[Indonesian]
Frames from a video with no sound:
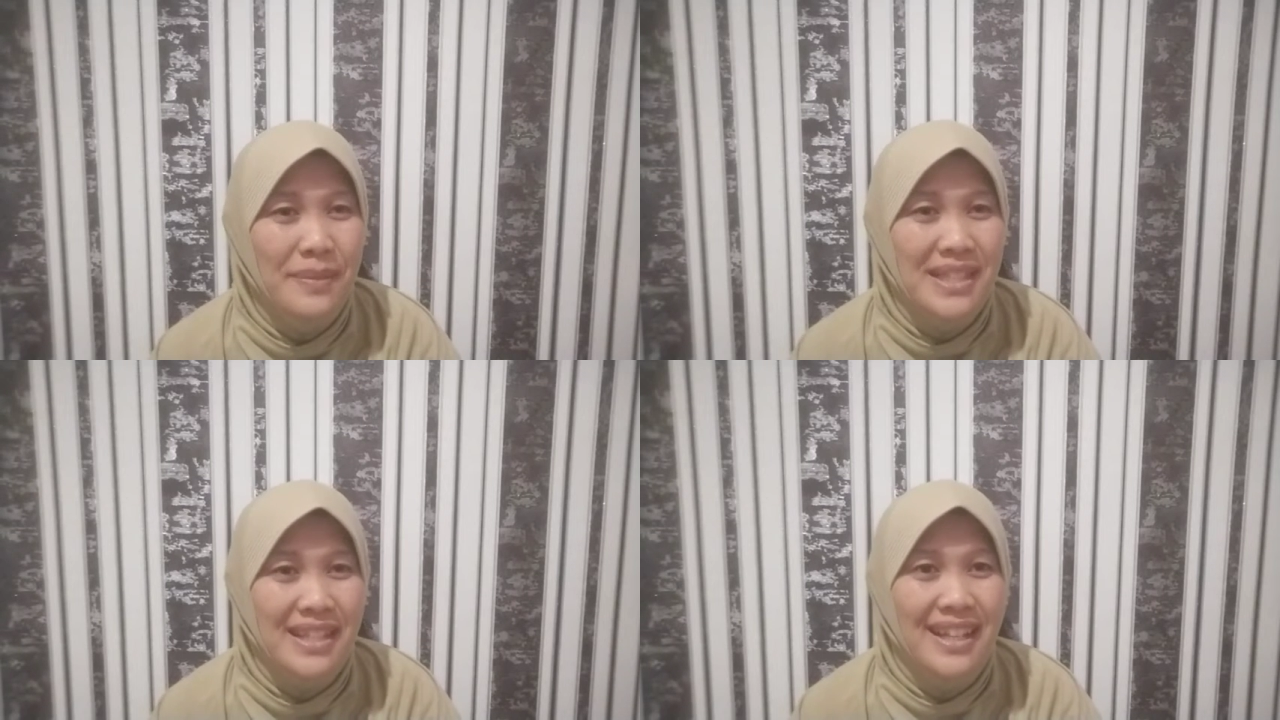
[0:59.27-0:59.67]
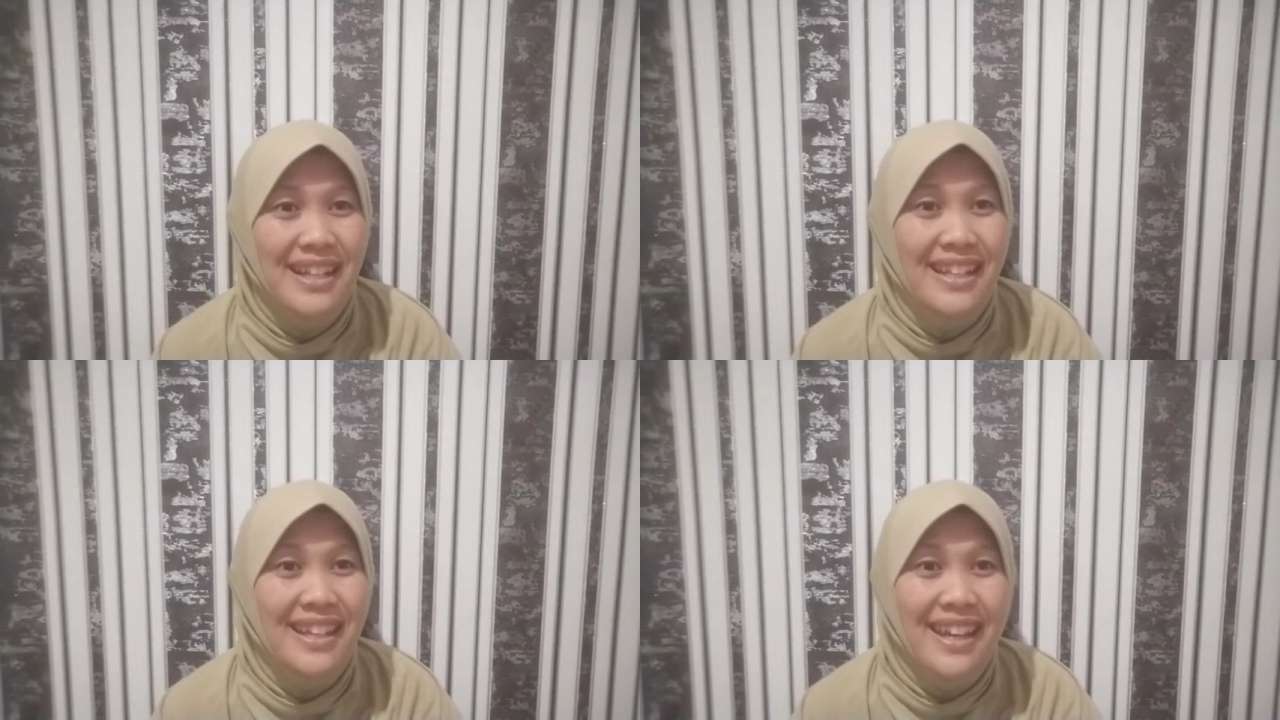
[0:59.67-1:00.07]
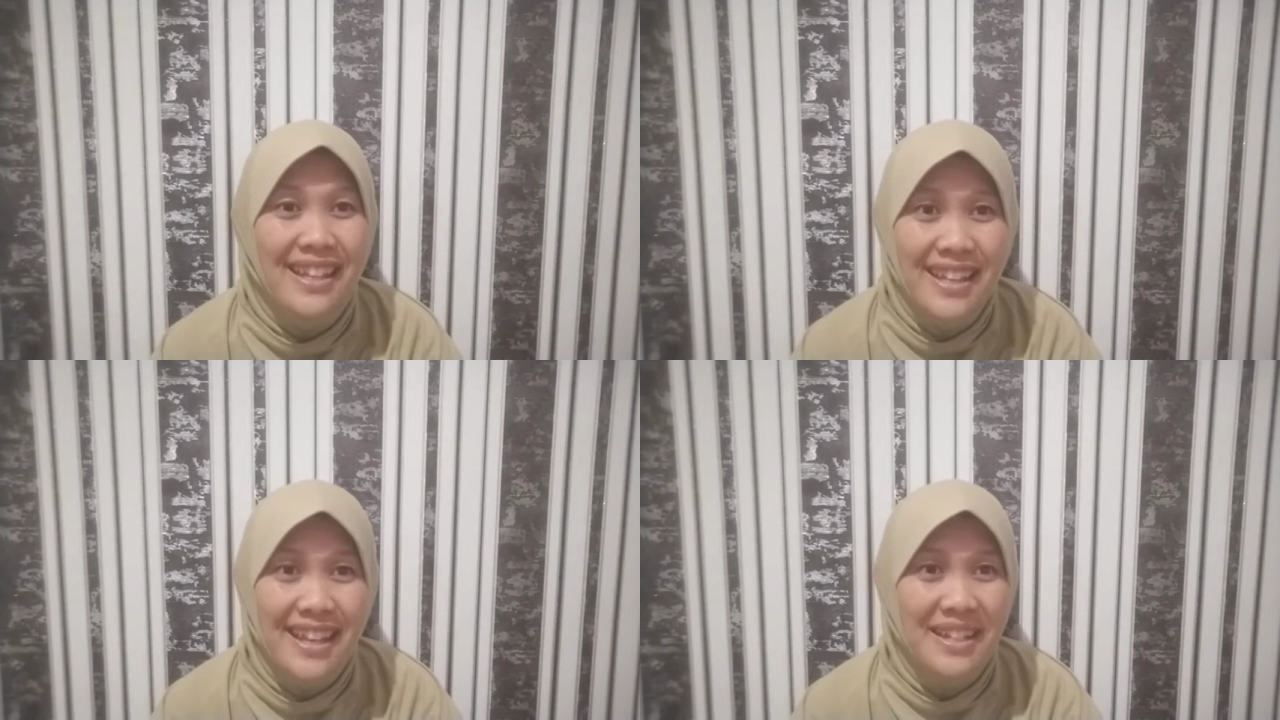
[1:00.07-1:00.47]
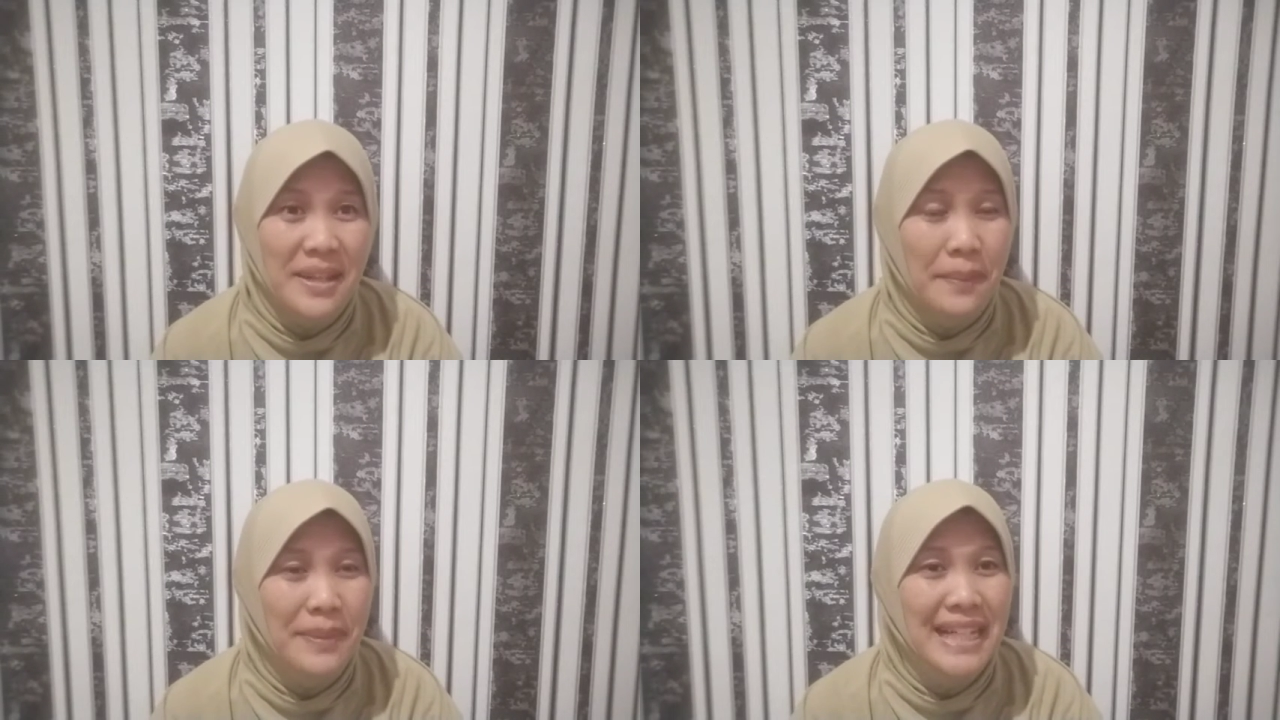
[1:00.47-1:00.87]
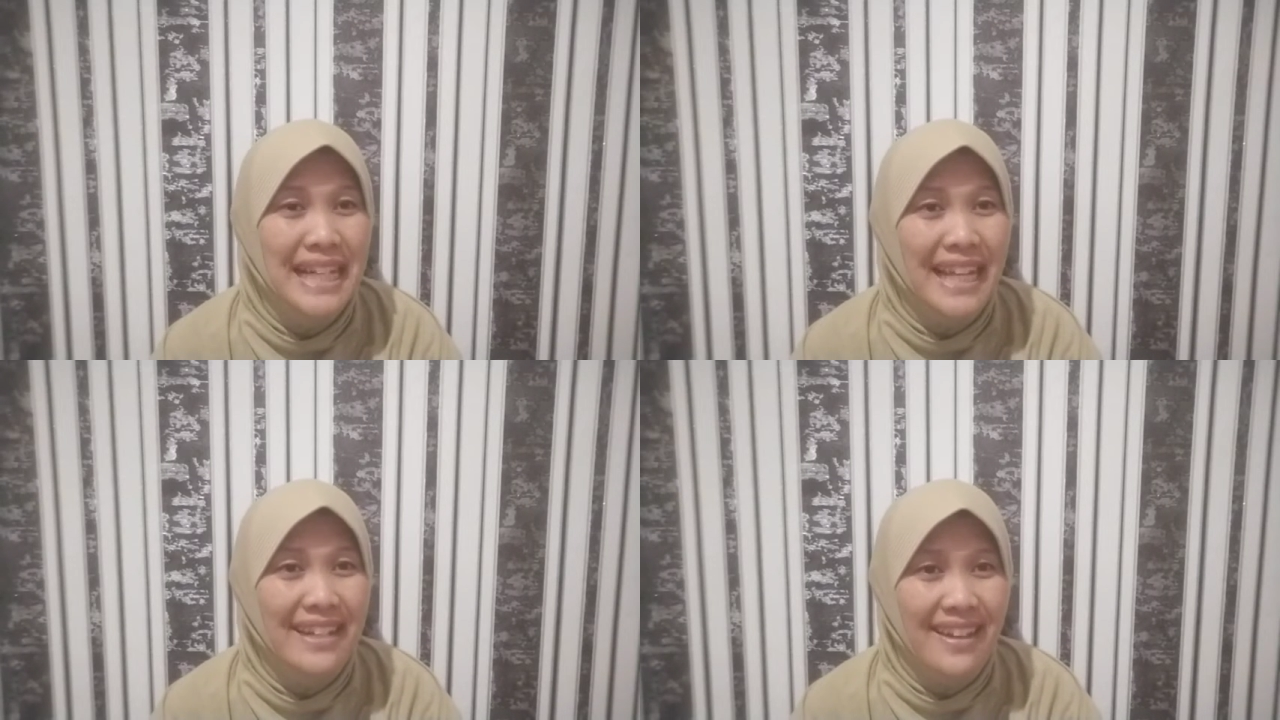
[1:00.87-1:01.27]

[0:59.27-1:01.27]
sekali hanya ada penilaian